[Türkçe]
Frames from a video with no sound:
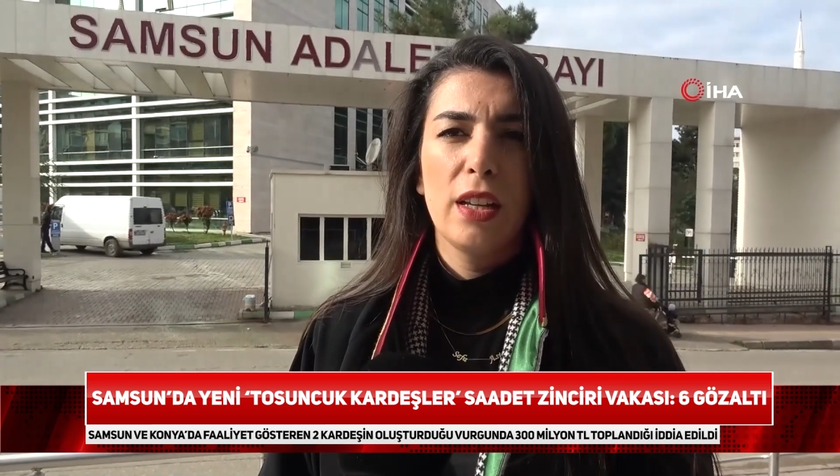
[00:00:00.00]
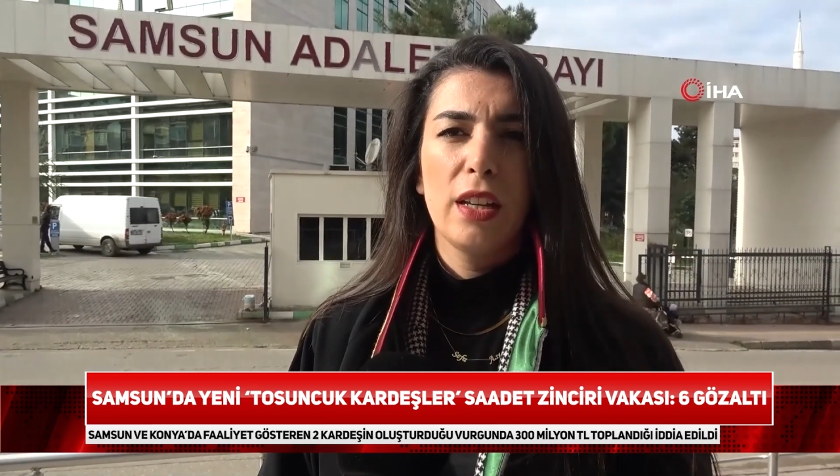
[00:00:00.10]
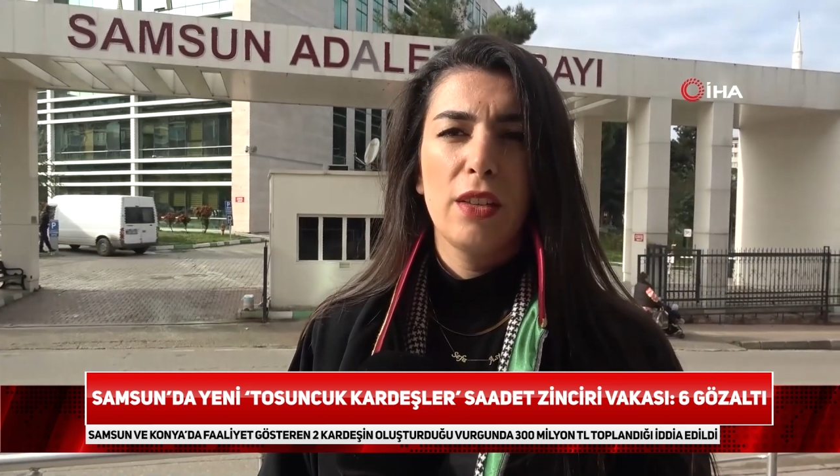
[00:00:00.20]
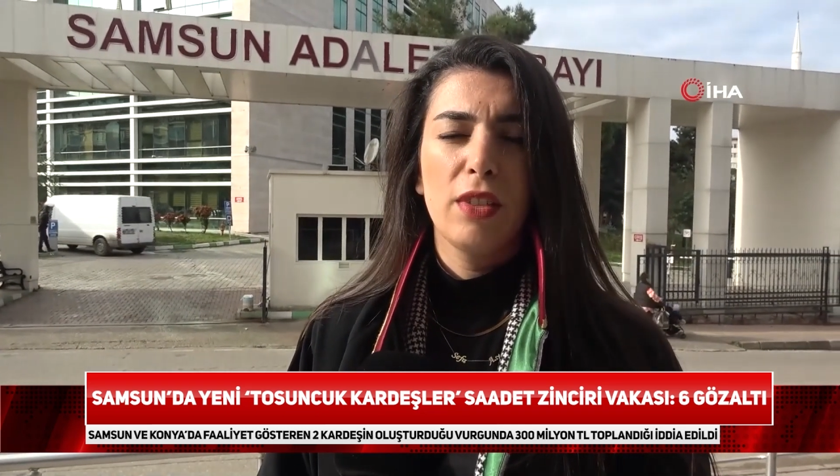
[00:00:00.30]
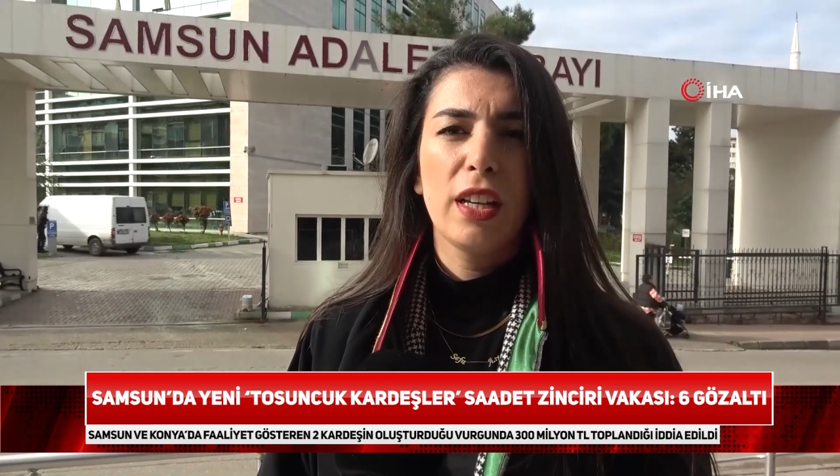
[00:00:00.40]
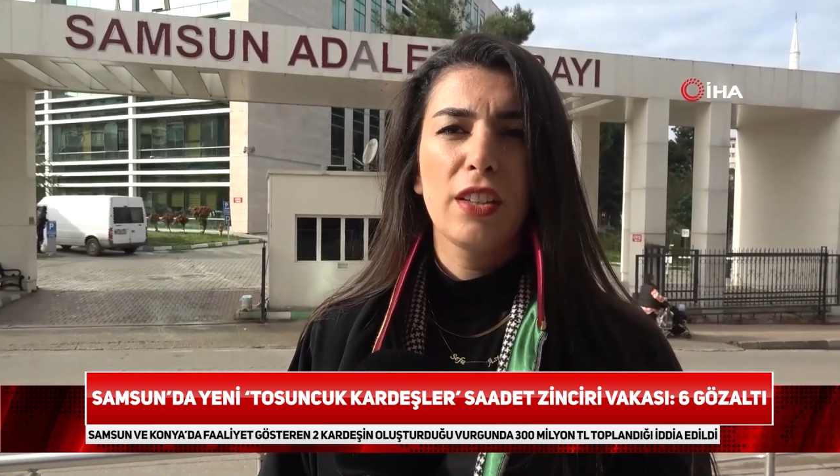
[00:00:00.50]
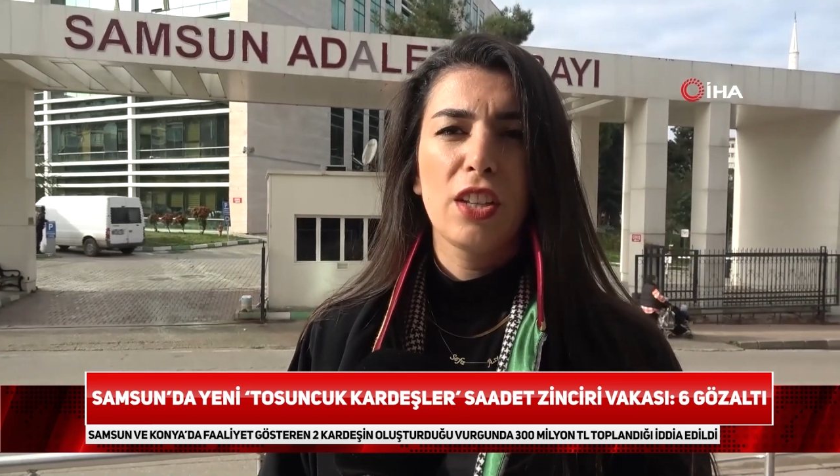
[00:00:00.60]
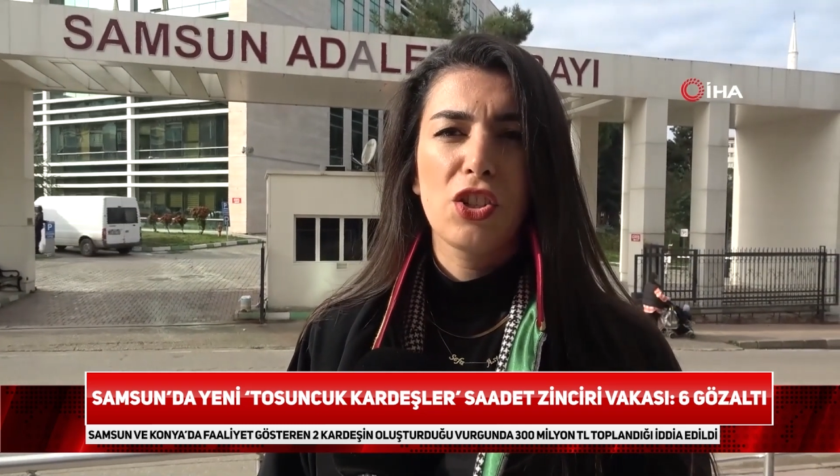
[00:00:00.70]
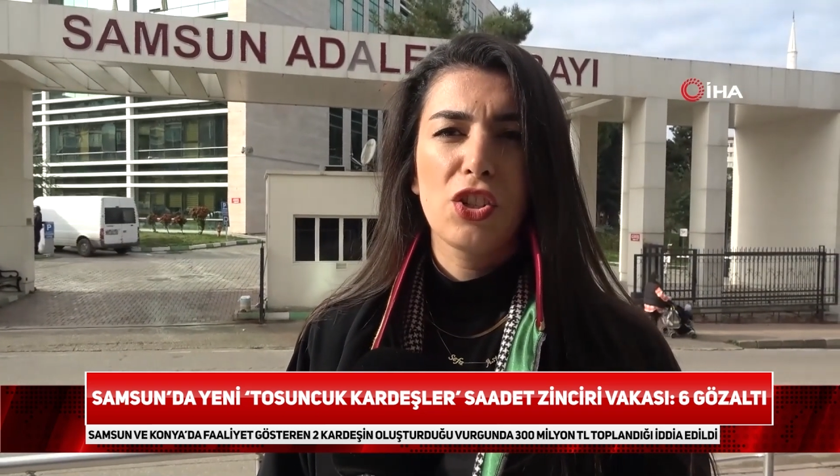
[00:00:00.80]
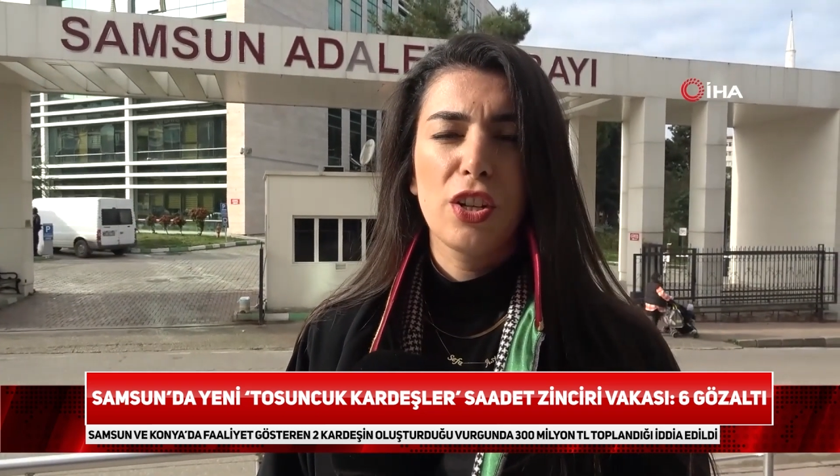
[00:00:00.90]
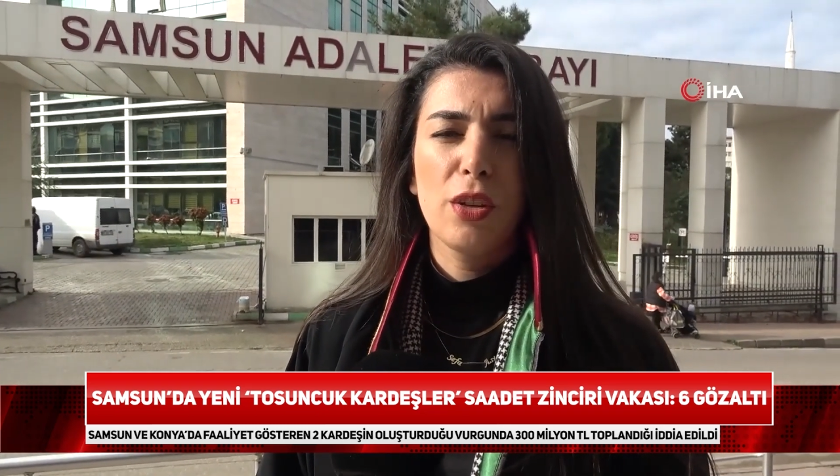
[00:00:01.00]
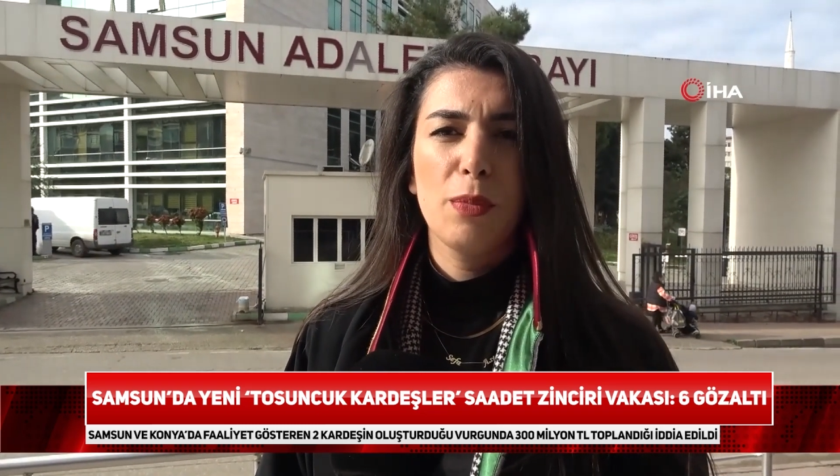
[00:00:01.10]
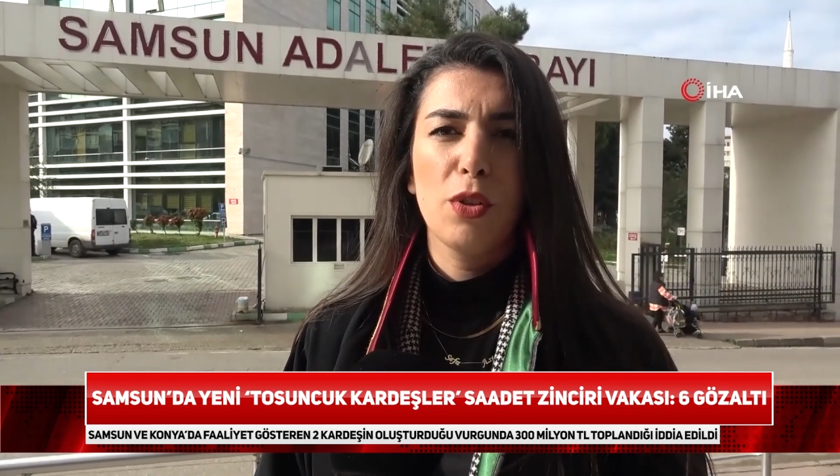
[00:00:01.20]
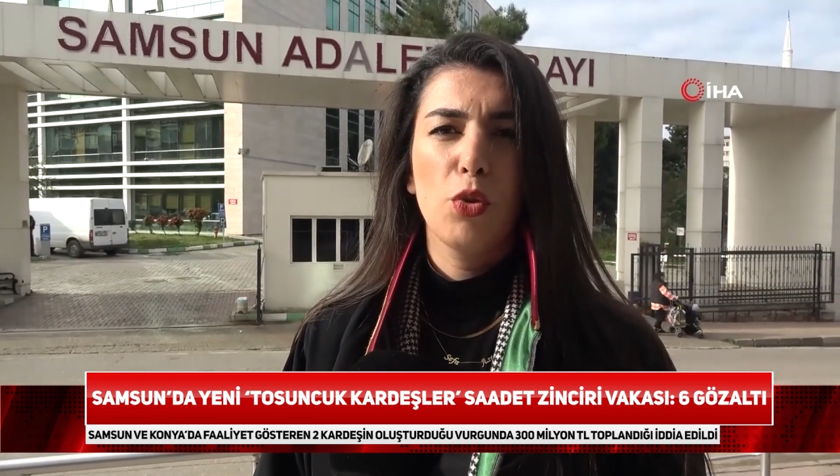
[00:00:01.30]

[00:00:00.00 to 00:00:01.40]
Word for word: e, vatandaşlara bir